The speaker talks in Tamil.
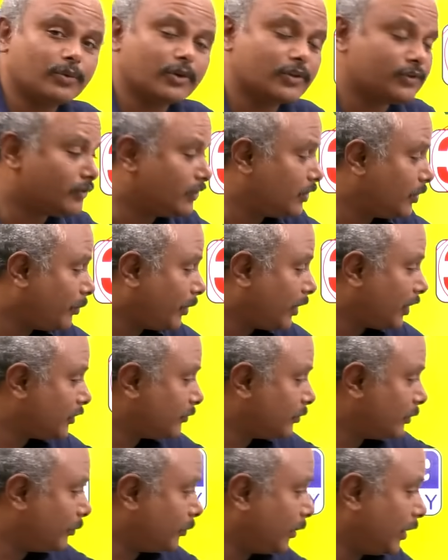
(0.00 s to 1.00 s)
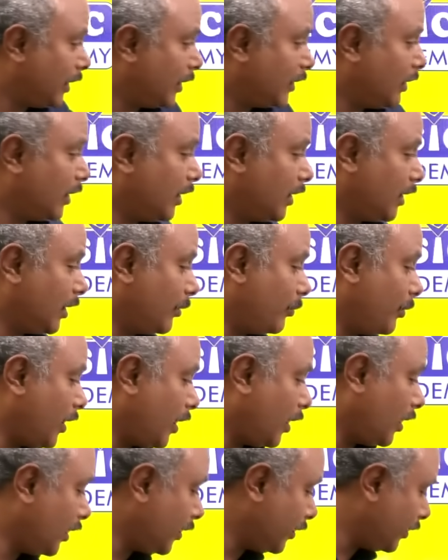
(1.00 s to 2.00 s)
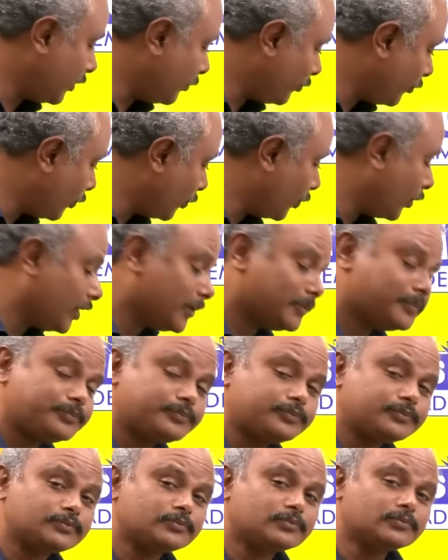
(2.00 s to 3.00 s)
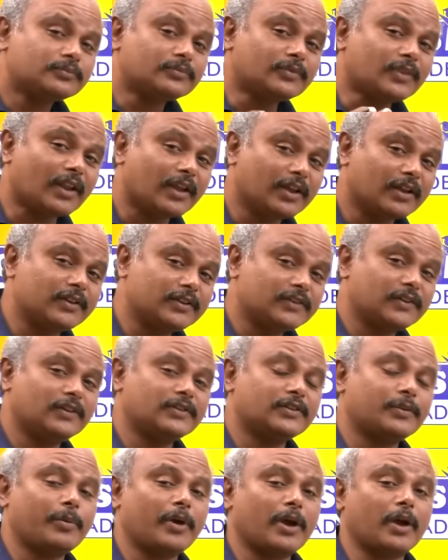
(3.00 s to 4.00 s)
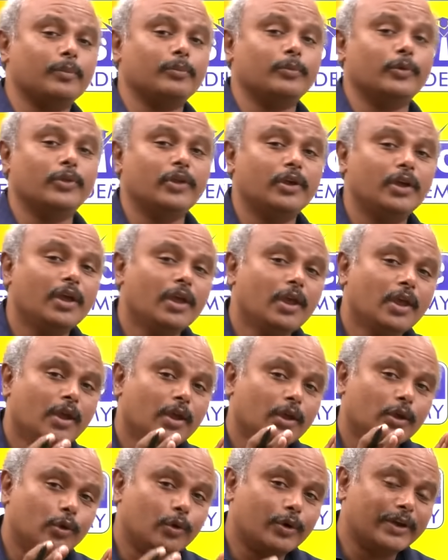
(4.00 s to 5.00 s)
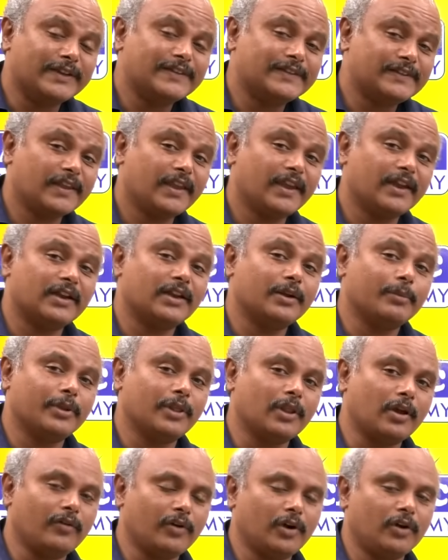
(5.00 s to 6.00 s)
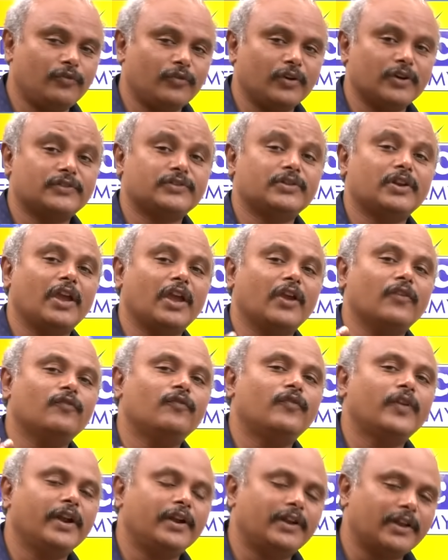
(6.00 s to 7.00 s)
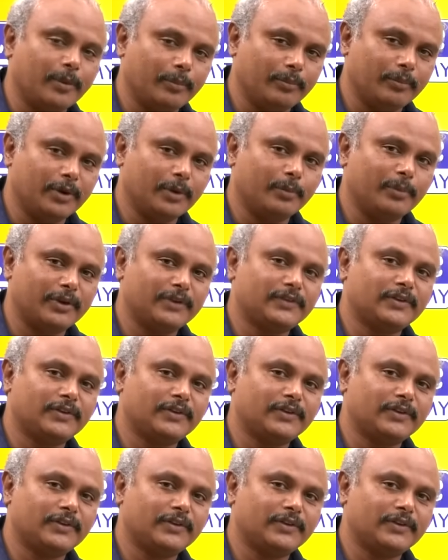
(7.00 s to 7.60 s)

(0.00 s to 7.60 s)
ஸ்டூடெண்ட்ஸ் வந்து பார்ட்டிசிபேட் பண்ணியிருந்தாங்க நீங்கள் பார்க்கலாம் நம்மளோட ரிசல்ட்ஸை பார்க்கும்போது யூ கேன் சி இட் நம்ம இந்த அவார்ட் ஃபங்க்ஷனை எவ்ரி டைம் நம்ம